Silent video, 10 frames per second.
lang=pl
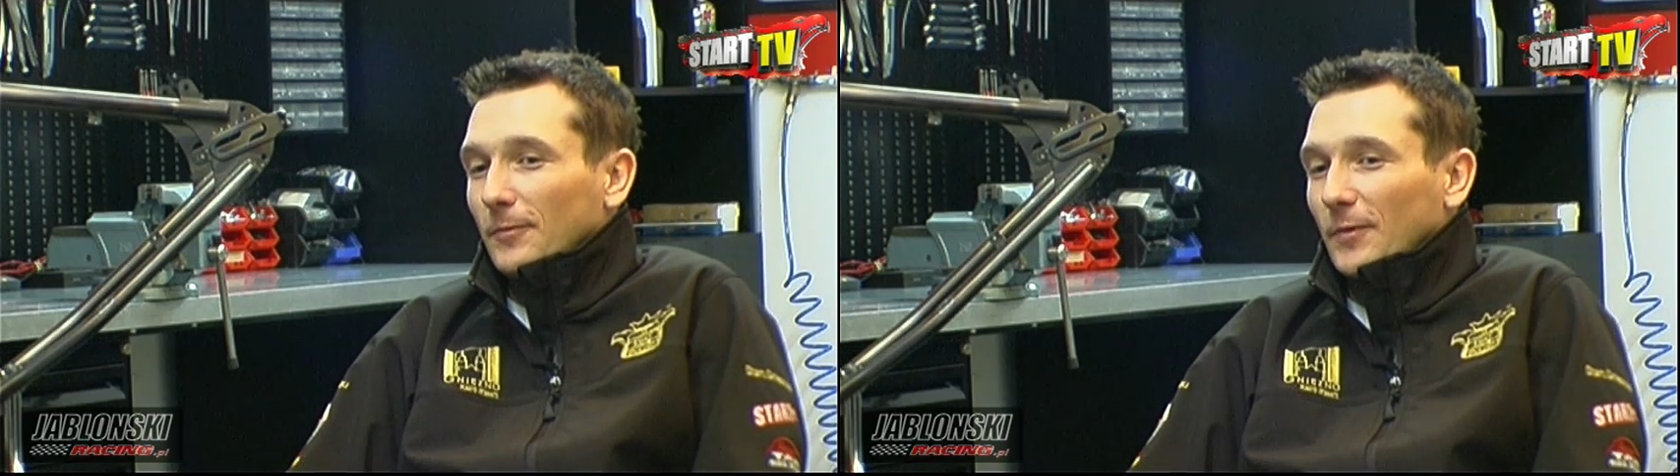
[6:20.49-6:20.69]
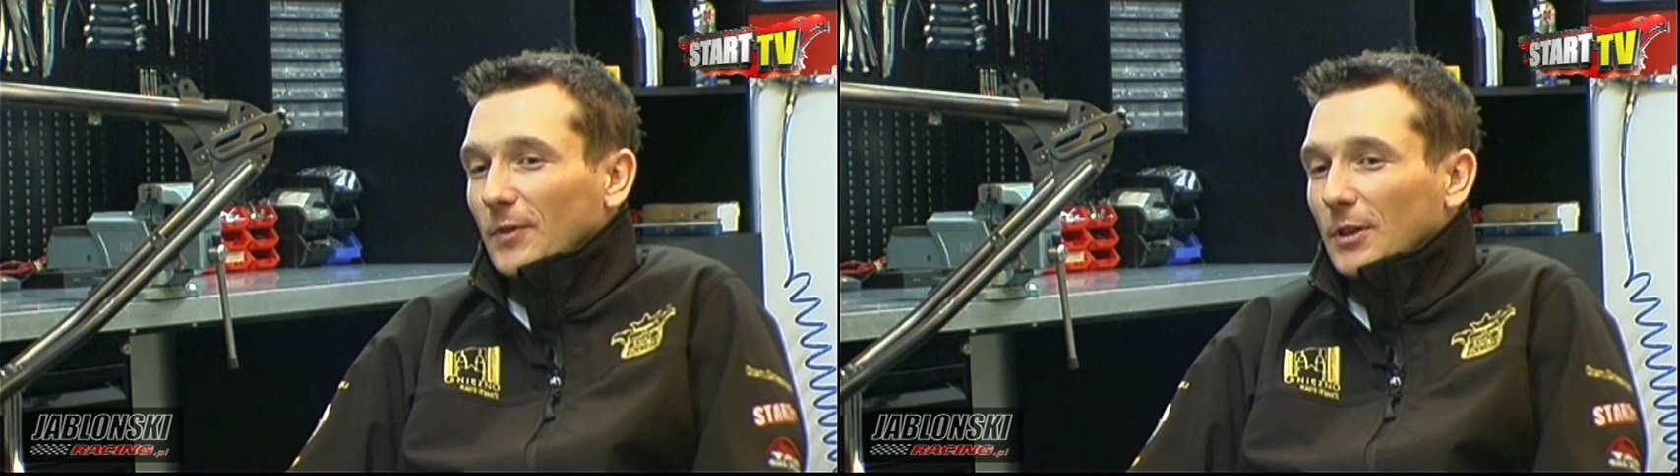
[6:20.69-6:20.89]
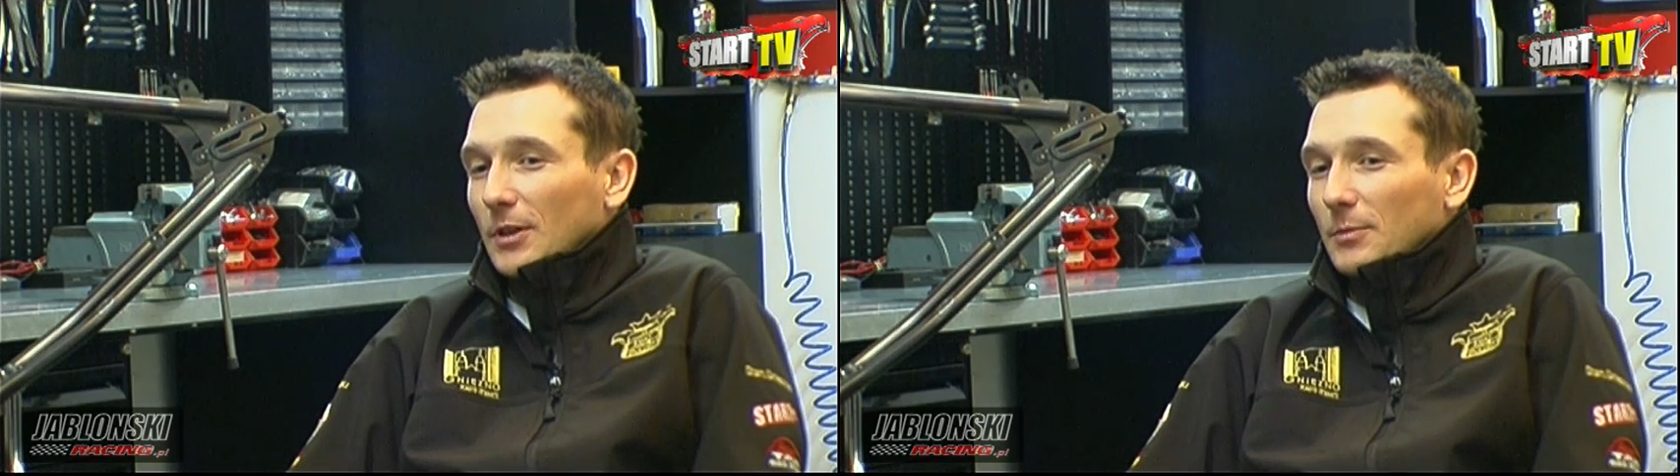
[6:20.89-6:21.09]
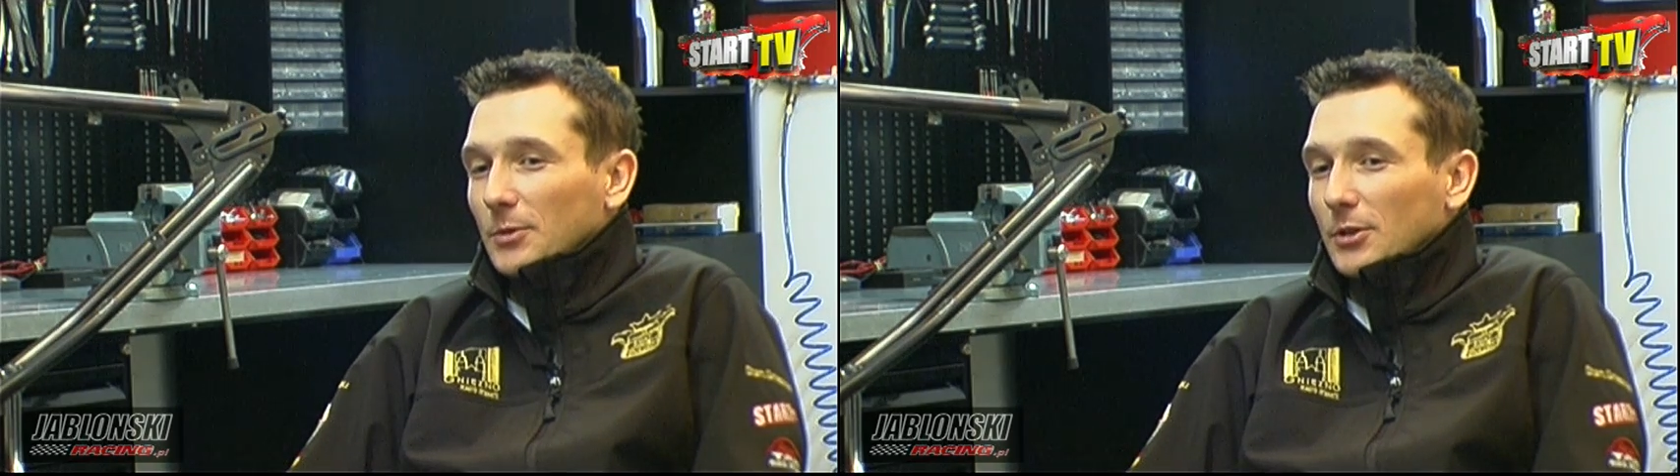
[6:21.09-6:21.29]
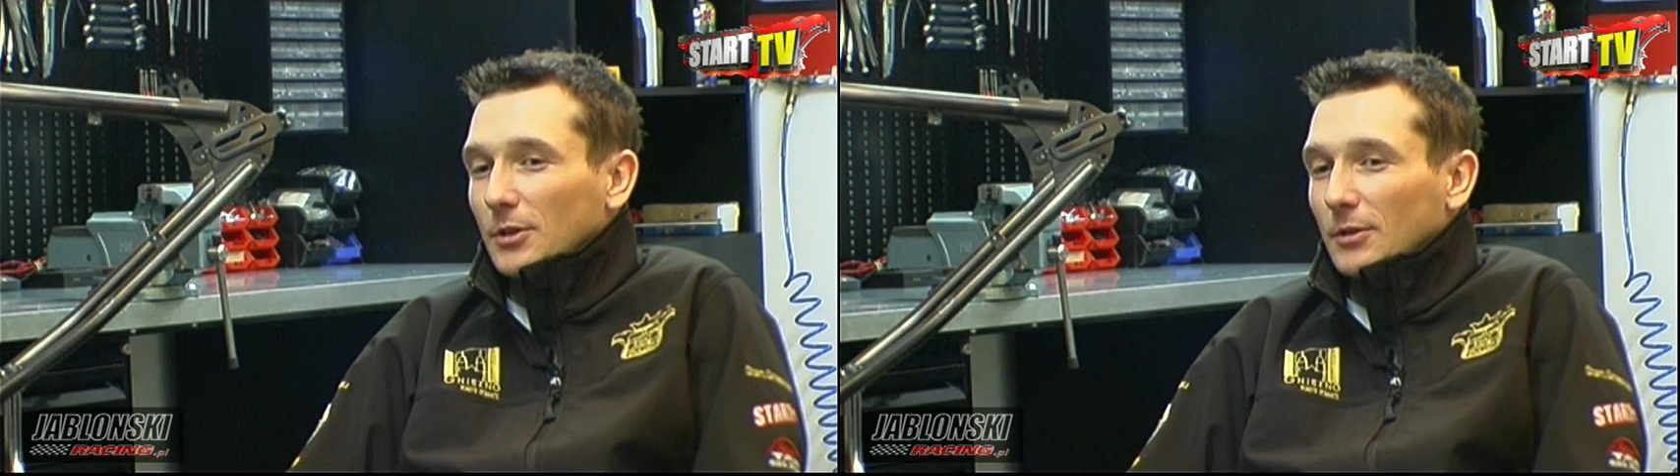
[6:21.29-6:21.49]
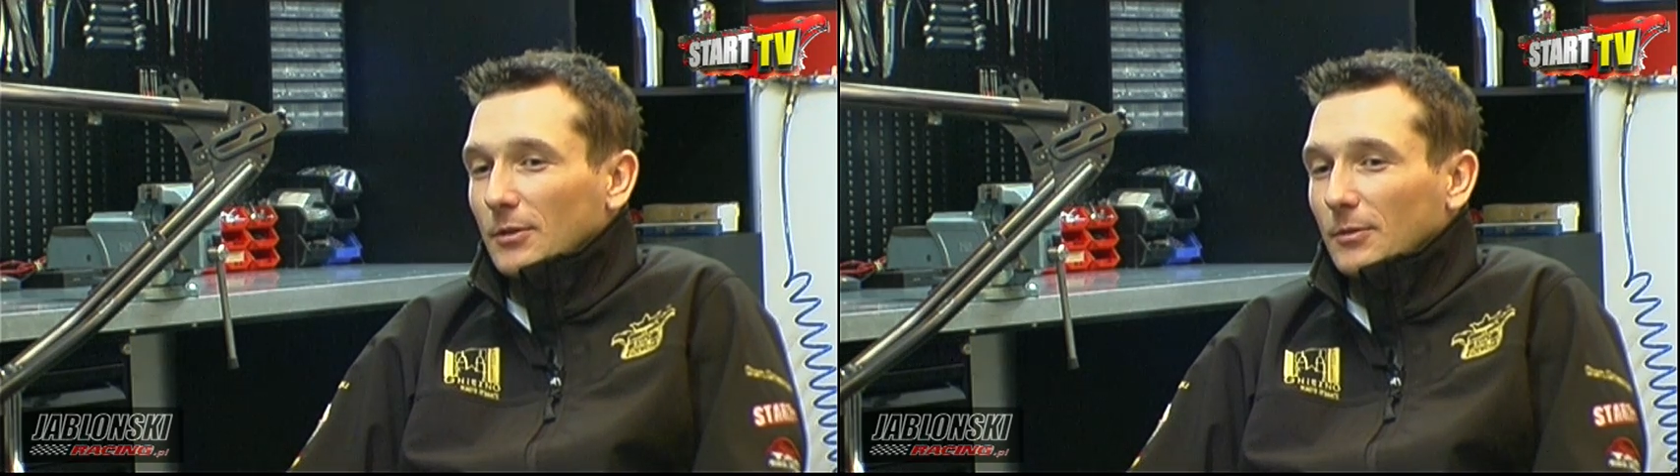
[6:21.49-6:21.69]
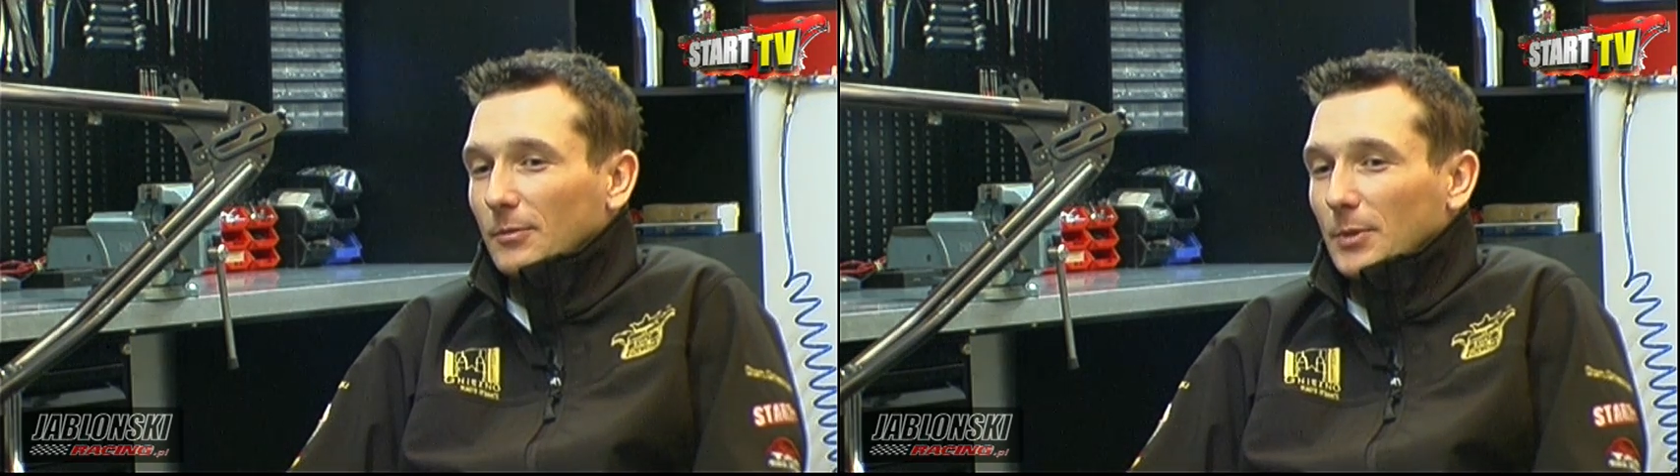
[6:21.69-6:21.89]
wydaje mi się,